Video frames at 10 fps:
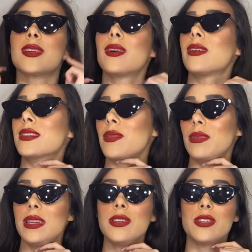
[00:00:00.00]
Ó, são
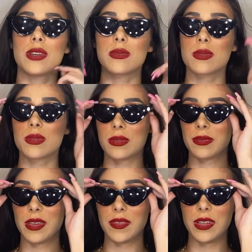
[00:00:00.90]
lindinhos.
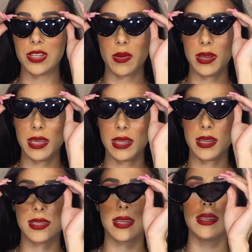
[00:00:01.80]
Eu vou deixar o link na
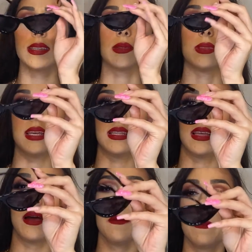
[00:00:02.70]
descrição daí,
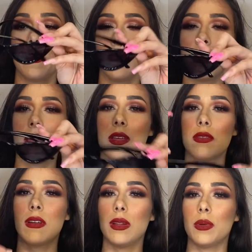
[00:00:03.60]
tá? E o
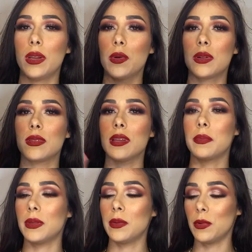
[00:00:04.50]
valor e quanto
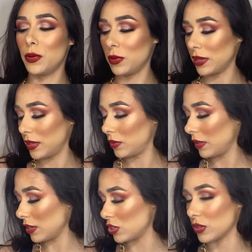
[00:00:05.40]
tempo demorou aqui do
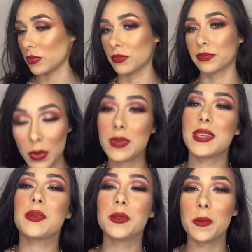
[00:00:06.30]
ladinho. O
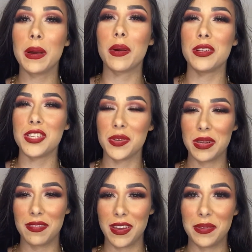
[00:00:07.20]
segundo pacotinho
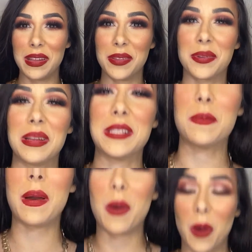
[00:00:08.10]
que veio dentro desse
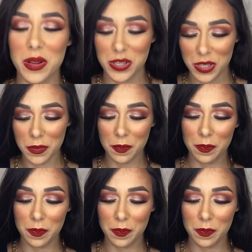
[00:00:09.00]
pacote